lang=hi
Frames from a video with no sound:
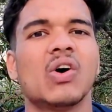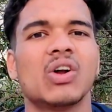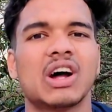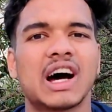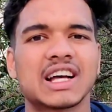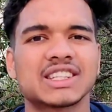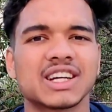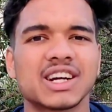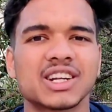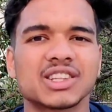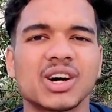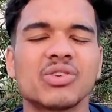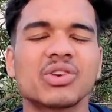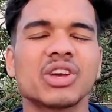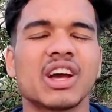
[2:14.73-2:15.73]
और आशा
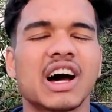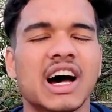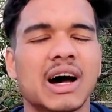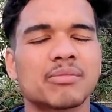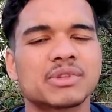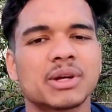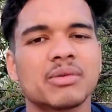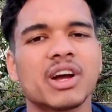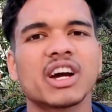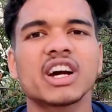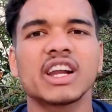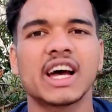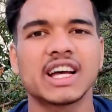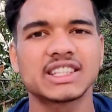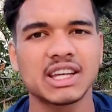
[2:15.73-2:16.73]
करता हूँ कि आप सभी
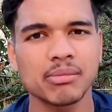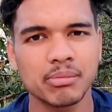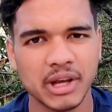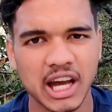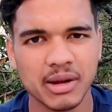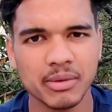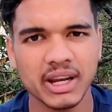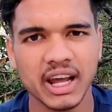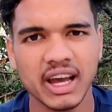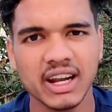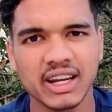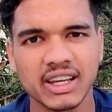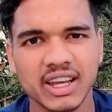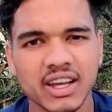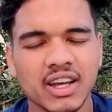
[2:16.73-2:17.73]
अगर ऐसे प्यार बनाए
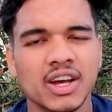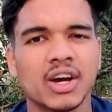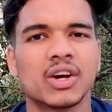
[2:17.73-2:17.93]
रखें